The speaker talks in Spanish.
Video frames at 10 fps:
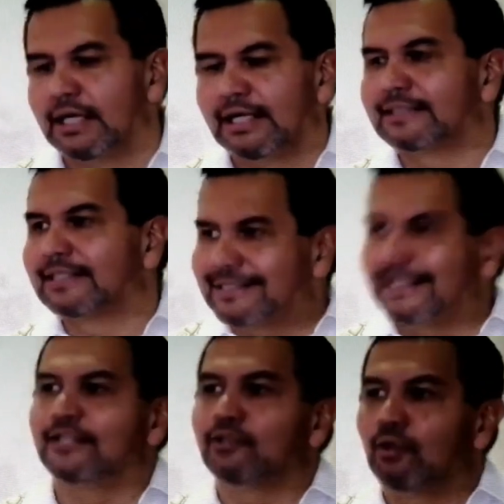es que
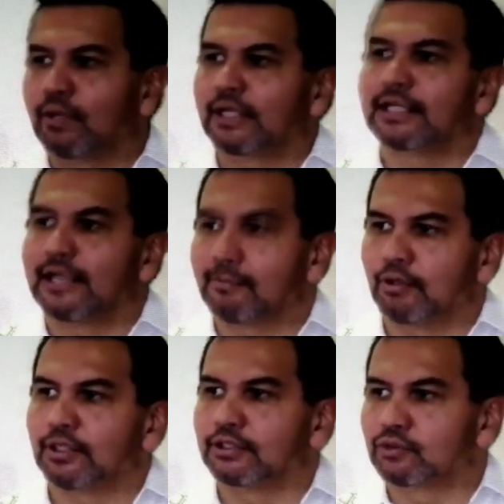120
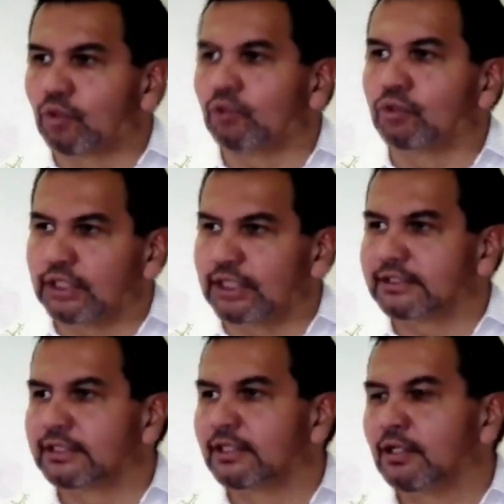camiones todos los días,
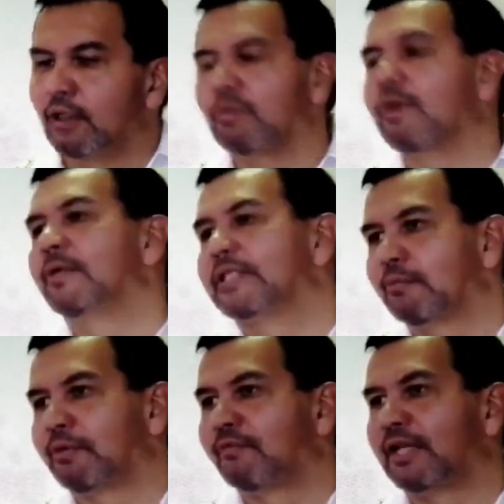obviamente de
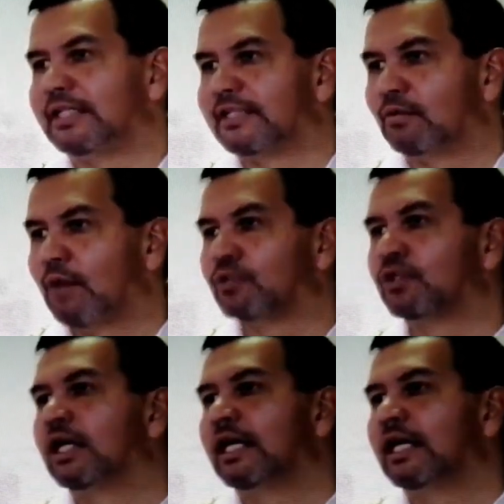preferencia nuevos.